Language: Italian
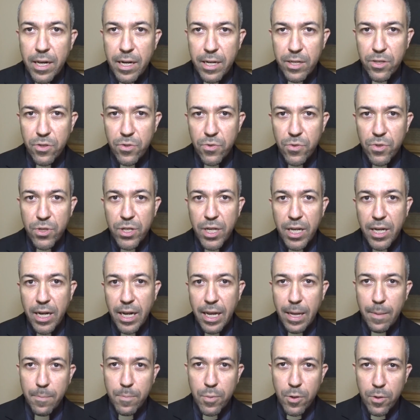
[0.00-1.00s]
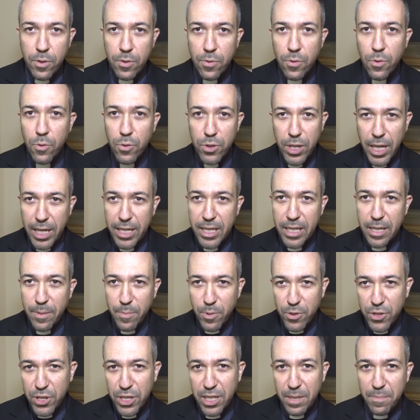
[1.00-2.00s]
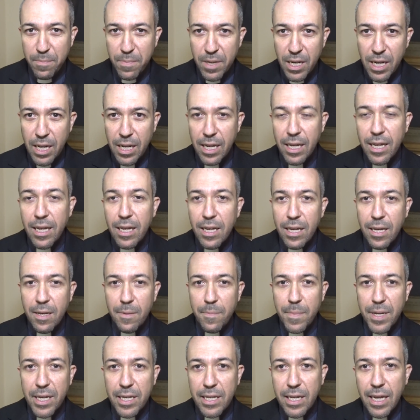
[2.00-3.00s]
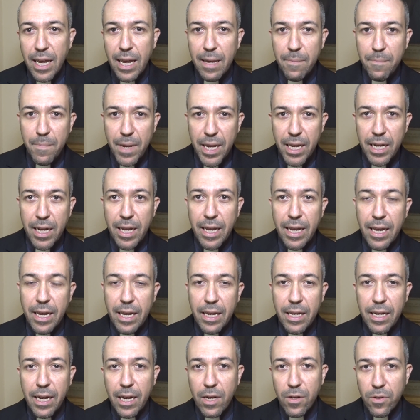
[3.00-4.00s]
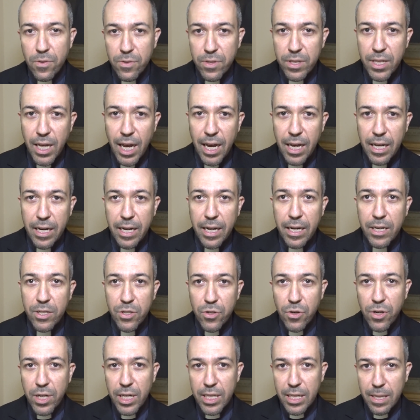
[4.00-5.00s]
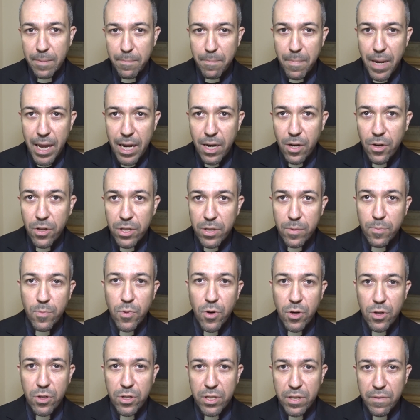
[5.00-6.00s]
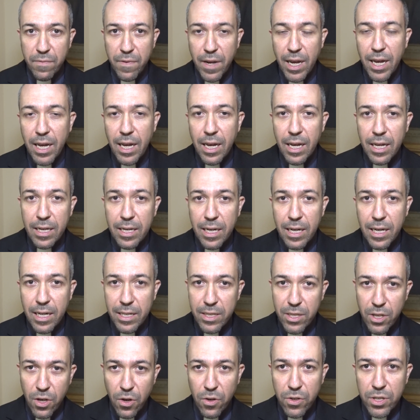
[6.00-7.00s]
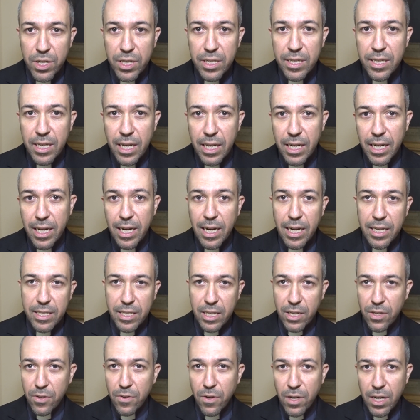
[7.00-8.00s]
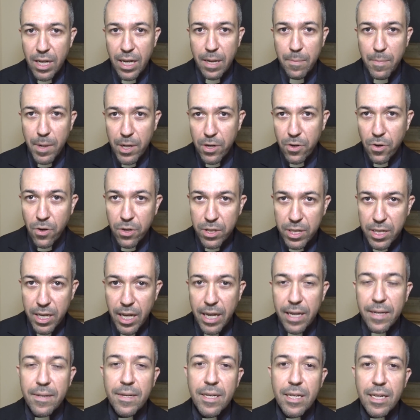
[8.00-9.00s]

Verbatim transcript: raggiungere più utenti possibile, perché è bene raccontare ciò che di bello e di buono si fa nella diocesi e nelle singole parrocchie.